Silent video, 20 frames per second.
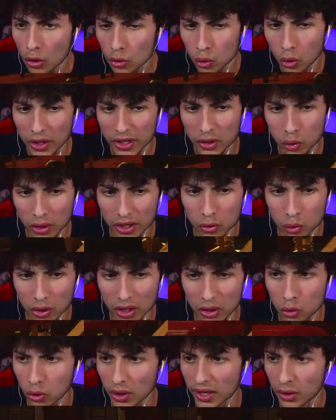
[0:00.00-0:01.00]
Courez, courez,
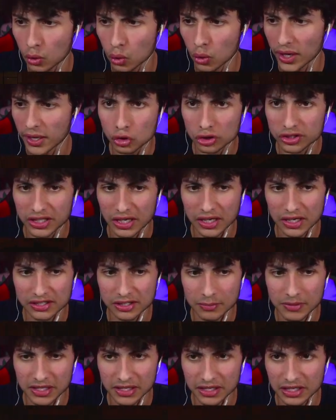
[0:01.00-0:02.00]
courez, courez, courez Dans ce cas-là, les
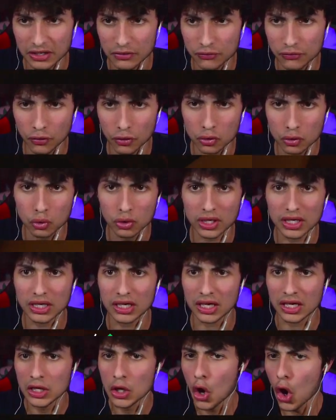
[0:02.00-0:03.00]
amis, il faut
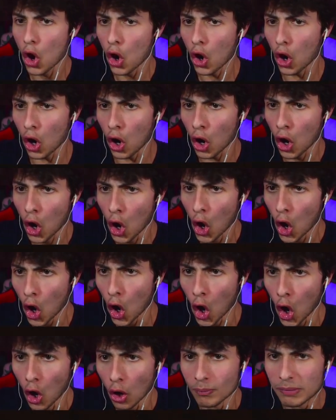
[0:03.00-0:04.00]
courir Oh,
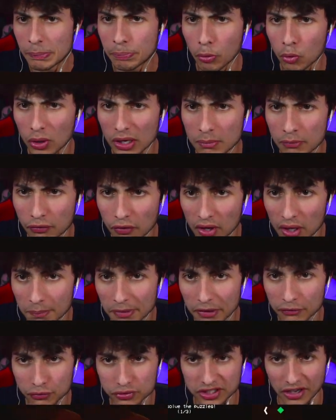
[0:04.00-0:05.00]
oh Mais pourquoi il me...
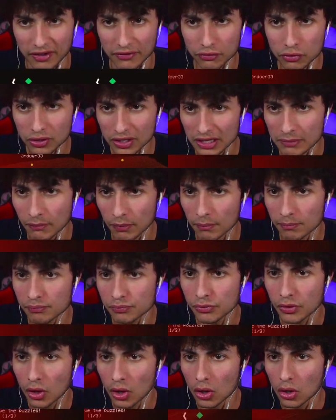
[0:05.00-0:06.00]
Mais vous avez vu il...
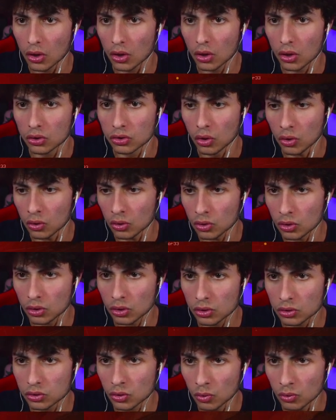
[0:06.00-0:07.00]
Non,
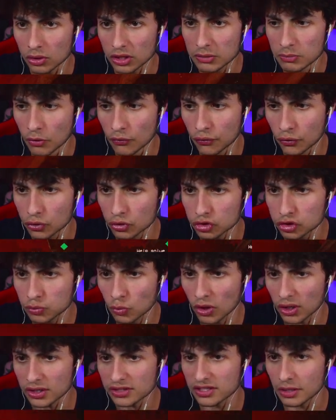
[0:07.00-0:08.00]
non, il me focus
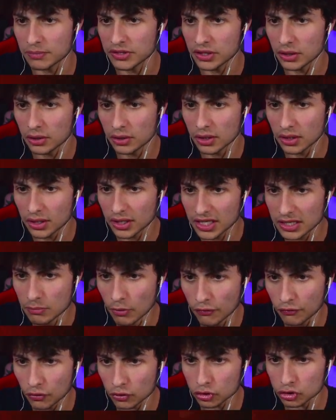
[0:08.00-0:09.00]
moi, les amis Il
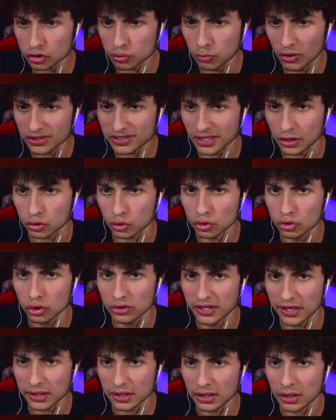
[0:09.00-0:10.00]
me focus moi, c'est un truc de
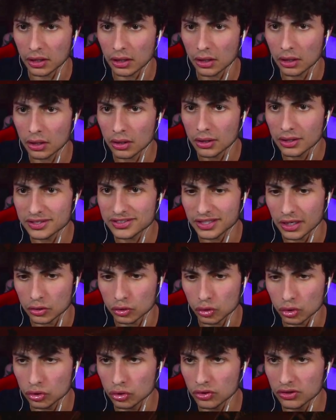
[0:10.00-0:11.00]
dingue C'est un
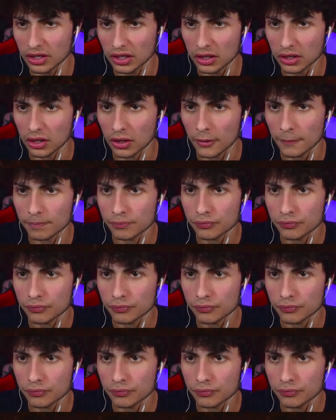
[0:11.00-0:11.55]
truc de dingue